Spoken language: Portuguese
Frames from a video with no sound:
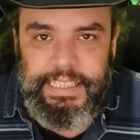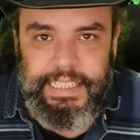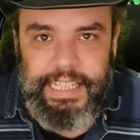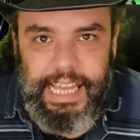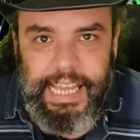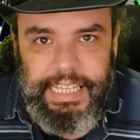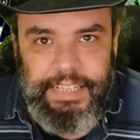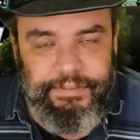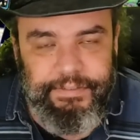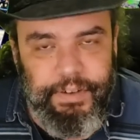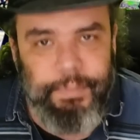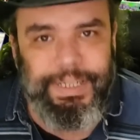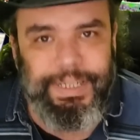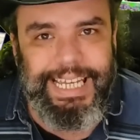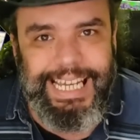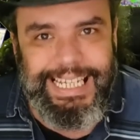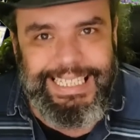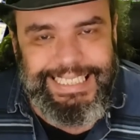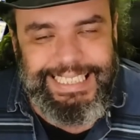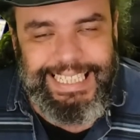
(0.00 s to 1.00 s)
Né? E vamos
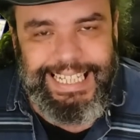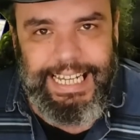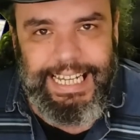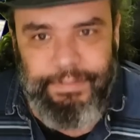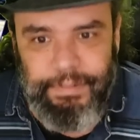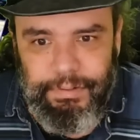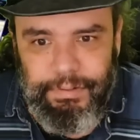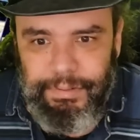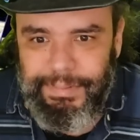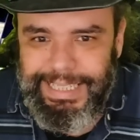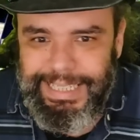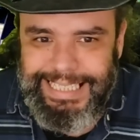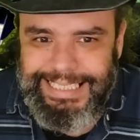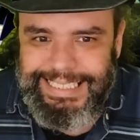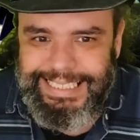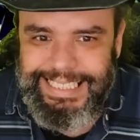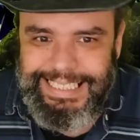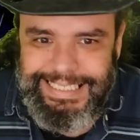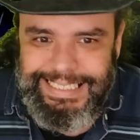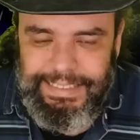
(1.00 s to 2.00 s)
nessa, cara. Vamos como
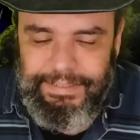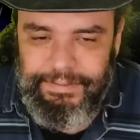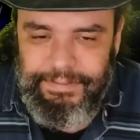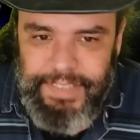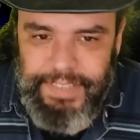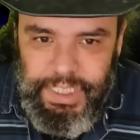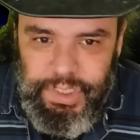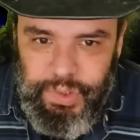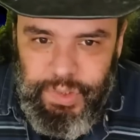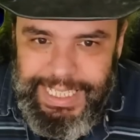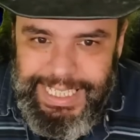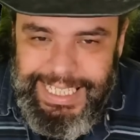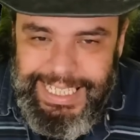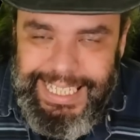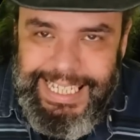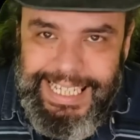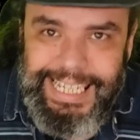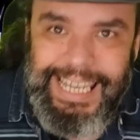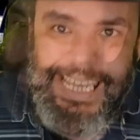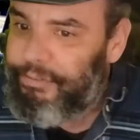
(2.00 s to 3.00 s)
nessa nesse vídeo aí.